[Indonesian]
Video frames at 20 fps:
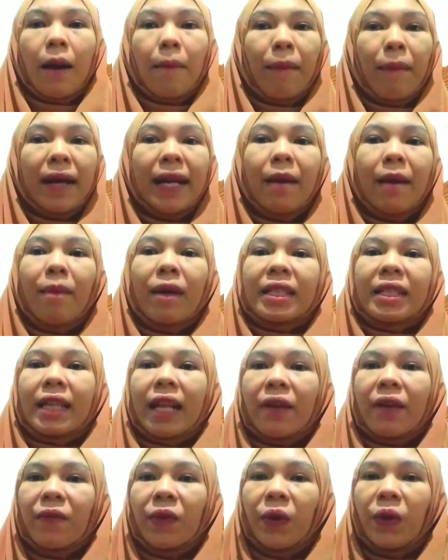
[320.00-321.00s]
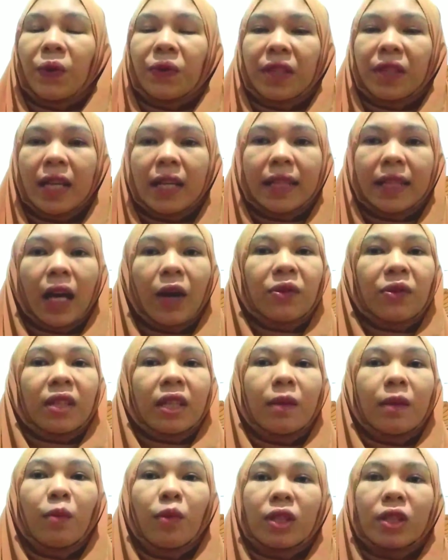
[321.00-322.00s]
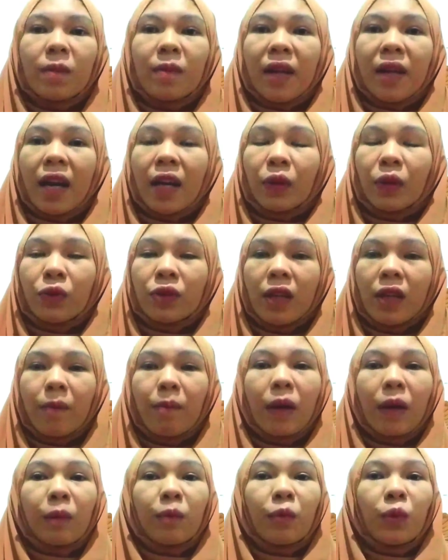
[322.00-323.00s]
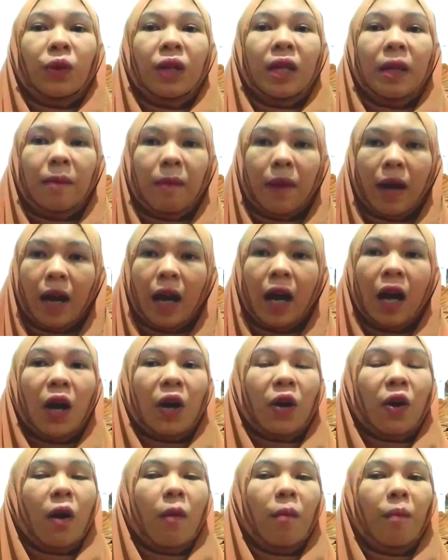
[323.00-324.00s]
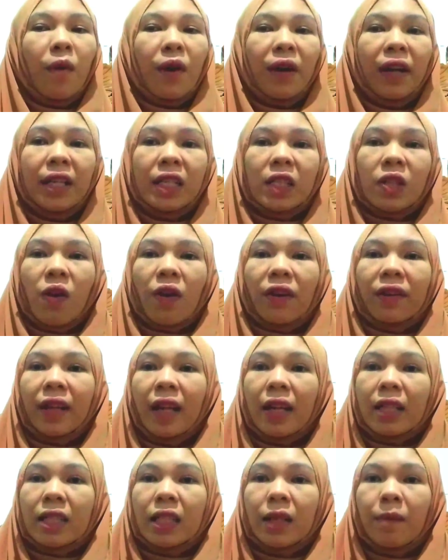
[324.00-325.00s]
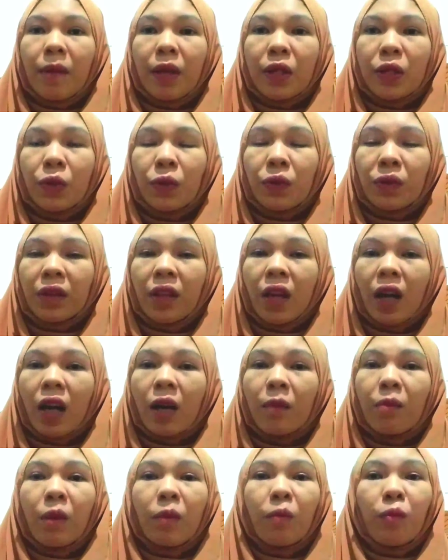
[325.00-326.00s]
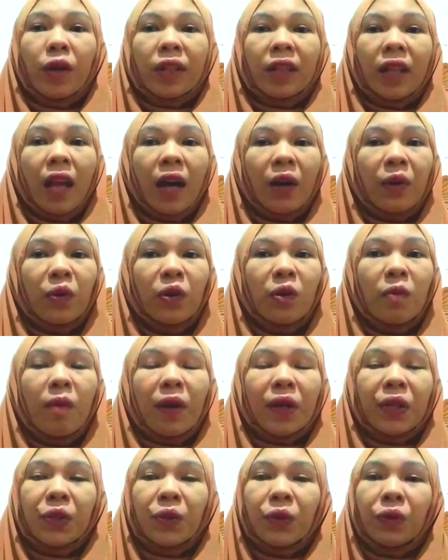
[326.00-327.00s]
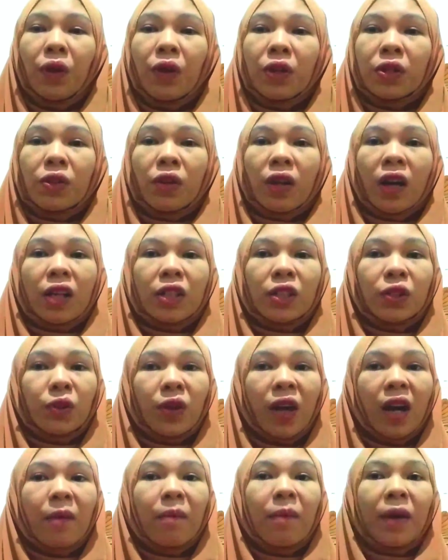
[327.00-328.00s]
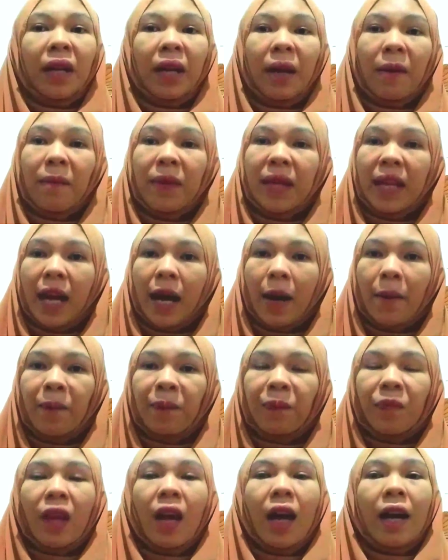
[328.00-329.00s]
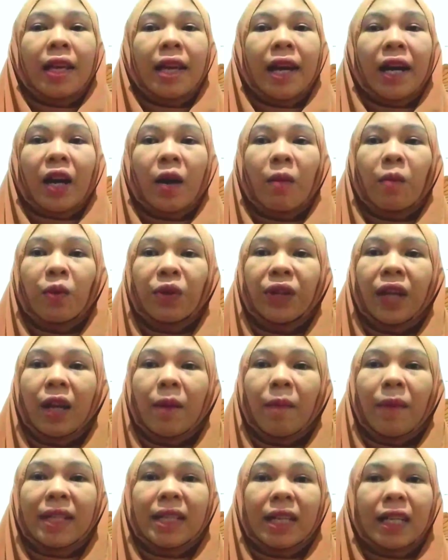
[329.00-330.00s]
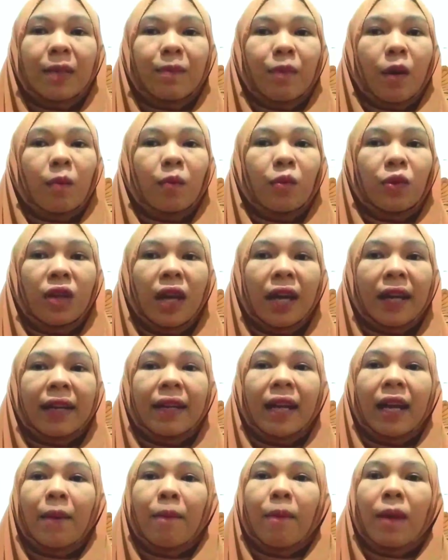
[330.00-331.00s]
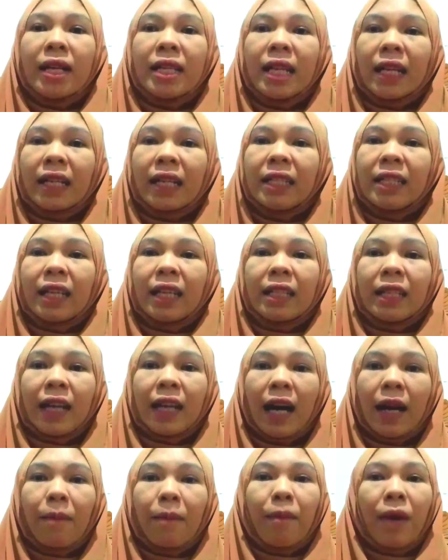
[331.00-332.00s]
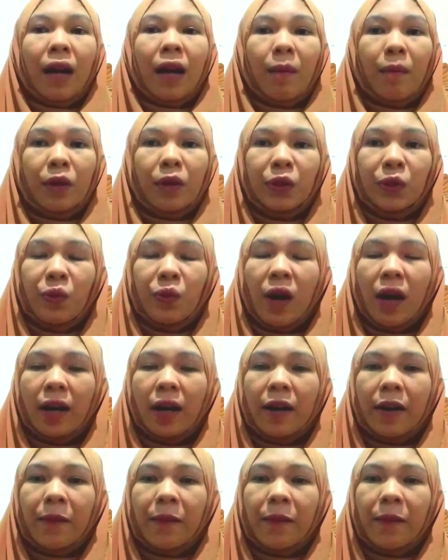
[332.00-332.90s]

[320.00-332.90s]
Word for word: Pada masa revolusi tahun 1945, komponis Cornel Simajuntak membuat lagu berjudul Sorak-Sorak Bergembira, yang kemudian menjadi populer dan banyak dinyanyikan para pejuang.